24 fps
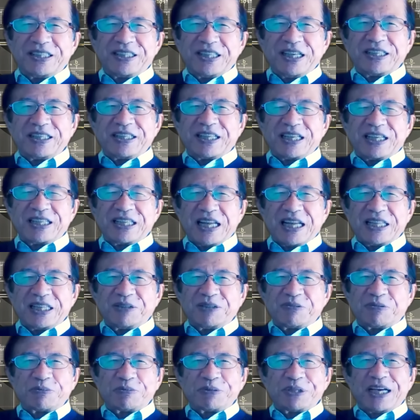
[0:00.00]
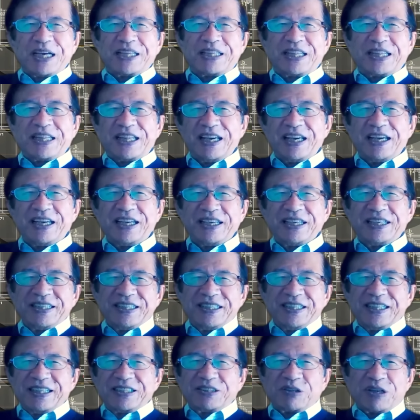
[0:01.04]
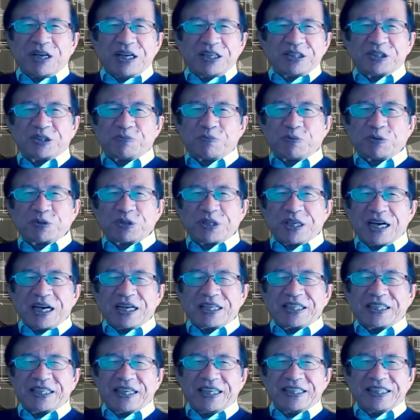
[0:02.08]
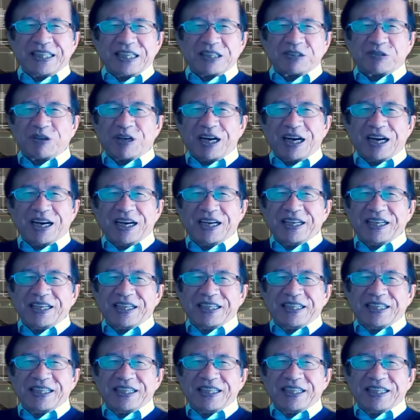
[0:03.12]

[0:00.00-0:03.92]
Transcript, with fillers: データ何にも見ないでね、トランス脂肪酸が危険だとか、